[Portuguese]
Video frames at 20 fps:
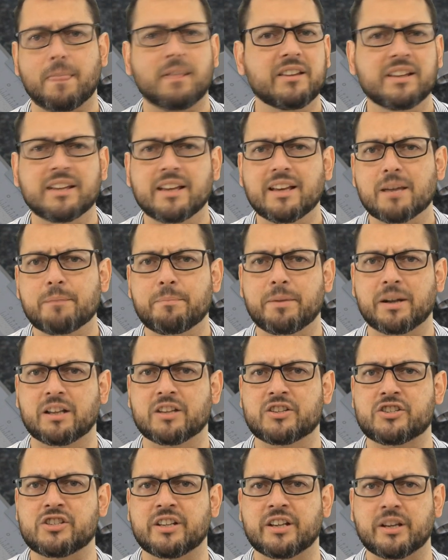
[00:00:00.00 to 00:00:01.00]
Ninguém quer
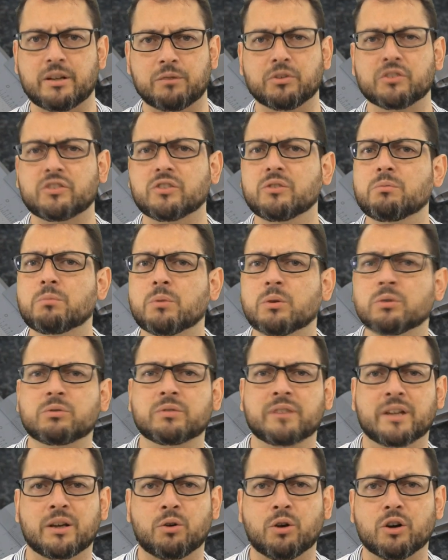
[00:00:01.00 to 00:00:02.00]
perder dinheiro. Você não
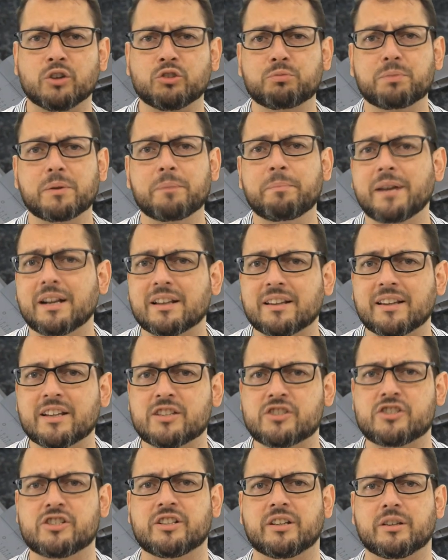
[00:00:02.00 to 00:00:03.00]
monta um negócio para
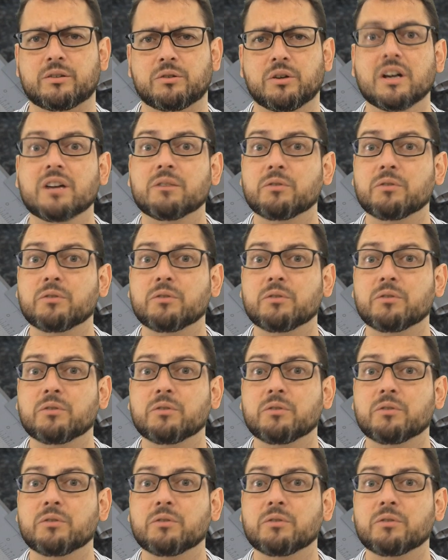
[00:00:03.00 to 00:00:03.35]
perder dinheiro.